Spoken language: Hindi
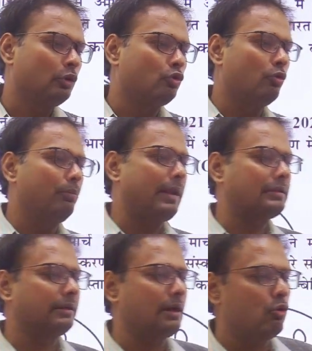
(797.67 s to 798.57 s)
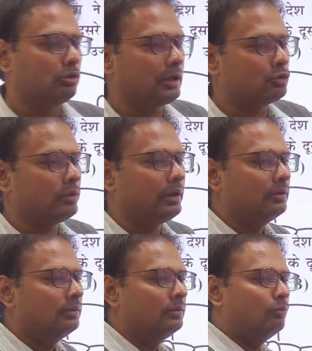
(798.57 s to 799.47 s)
तो बिरासी का उत्तर जो है
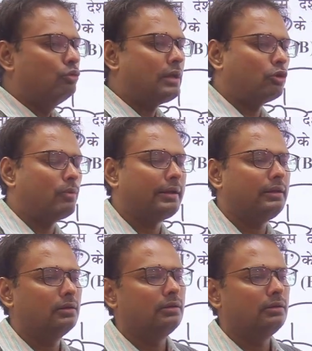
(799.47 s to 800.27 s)
पूजा कुमारी